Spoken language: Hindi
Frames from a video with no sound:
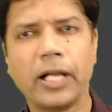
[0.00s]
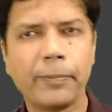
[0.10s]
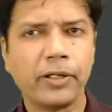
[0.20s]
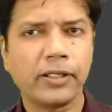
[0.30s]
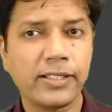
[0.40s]
पर
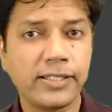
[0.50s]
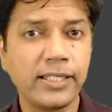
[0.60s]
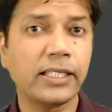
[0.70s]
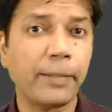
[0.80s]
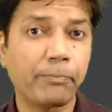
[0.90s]
अब
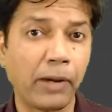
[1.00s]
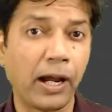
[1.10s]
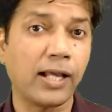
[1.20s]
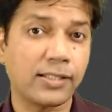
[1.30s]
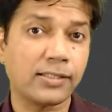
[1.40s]
किसी के
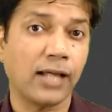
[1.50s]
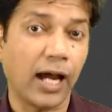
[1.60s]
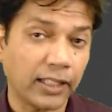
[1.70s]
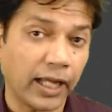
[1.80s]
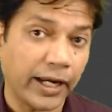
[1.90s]
पास
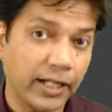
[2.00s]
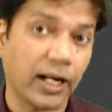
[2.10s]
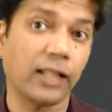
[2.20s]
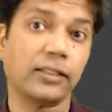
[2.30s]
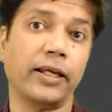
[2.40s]
आना ही
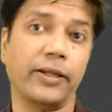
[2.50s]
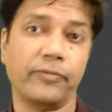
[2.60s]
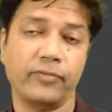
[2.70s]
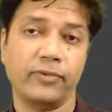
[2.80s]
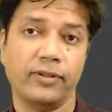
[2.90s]
डराता है
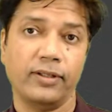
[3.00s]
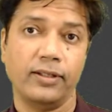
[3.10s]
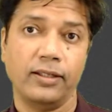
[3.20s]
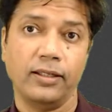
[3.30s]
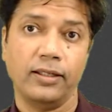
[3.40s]

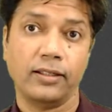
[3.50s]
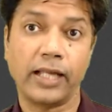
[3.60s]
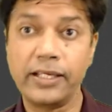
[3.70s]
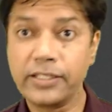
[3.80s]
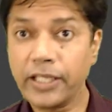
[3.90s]

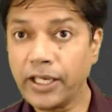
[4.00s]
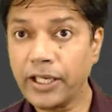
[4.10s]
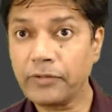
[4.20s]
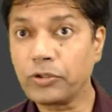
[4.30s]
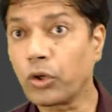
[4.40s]
कहीं ये
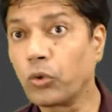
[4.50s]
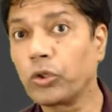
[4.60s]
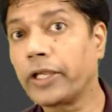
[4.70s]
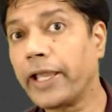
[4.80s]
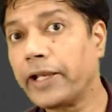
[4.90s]

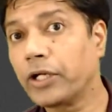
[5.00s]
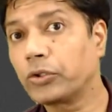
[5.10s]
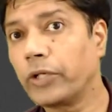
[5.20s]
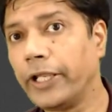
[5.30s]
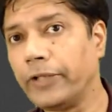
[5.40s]
कोरोना
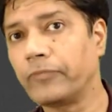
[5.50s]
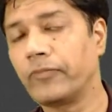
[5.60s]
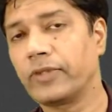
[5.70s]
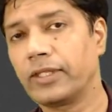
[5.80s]
कैरियर तो नहीं